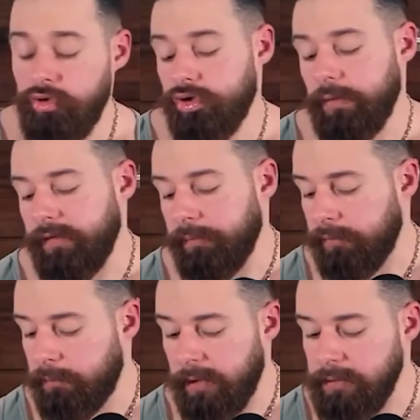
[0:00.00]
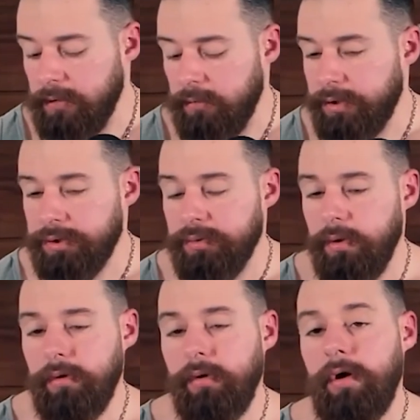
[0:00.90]
ça me fait un peu de peine, c'est dommage
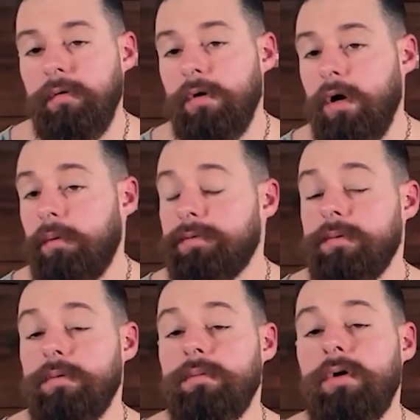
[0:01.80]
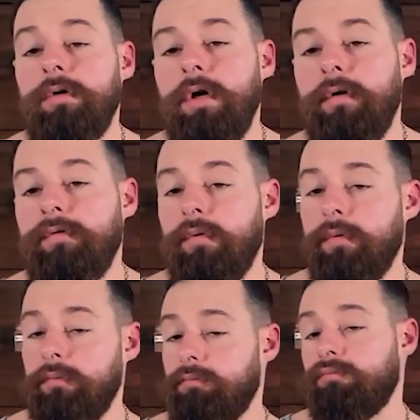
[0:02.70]
d'en arriver là, parce que bah voilà,
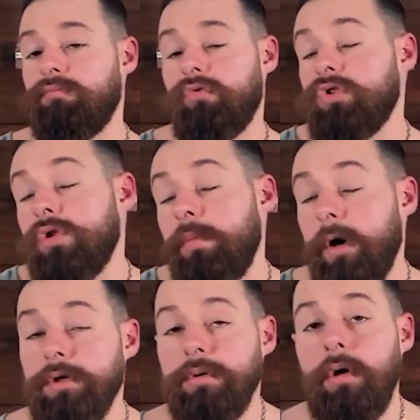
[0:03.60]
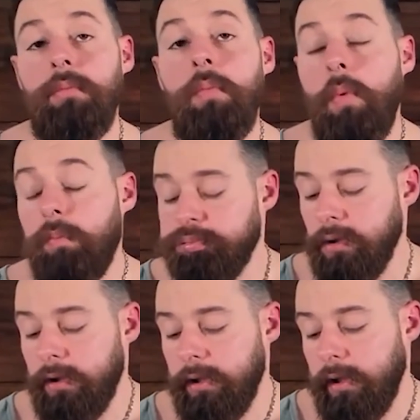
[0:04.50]
avant, c'est dommage, mais bon.
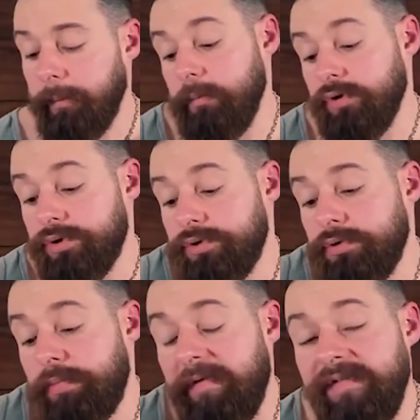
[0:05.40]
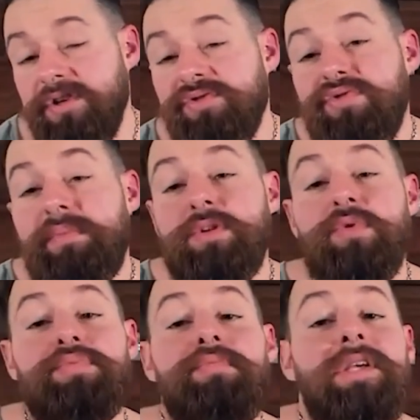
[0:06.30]
moi, je suis pas fan, je suis pas
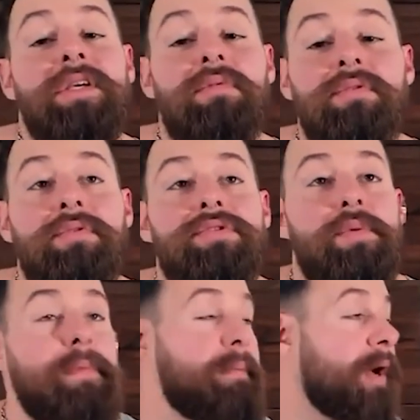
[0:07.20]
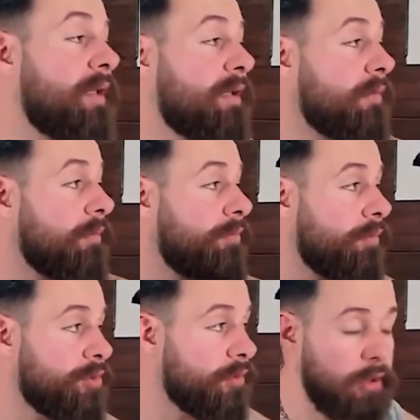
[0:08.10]
son public, donc euh, je peux pas parler
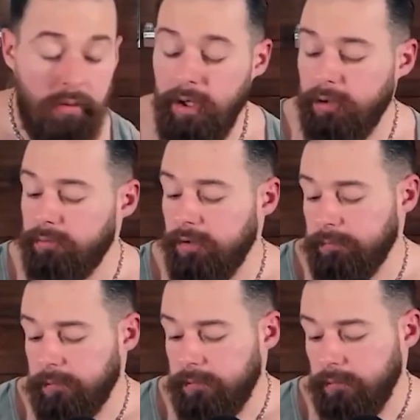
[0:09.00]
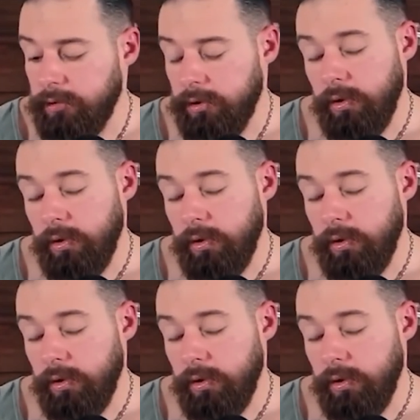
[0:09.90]
pour les gens qui le regardent, hein, honnêtement.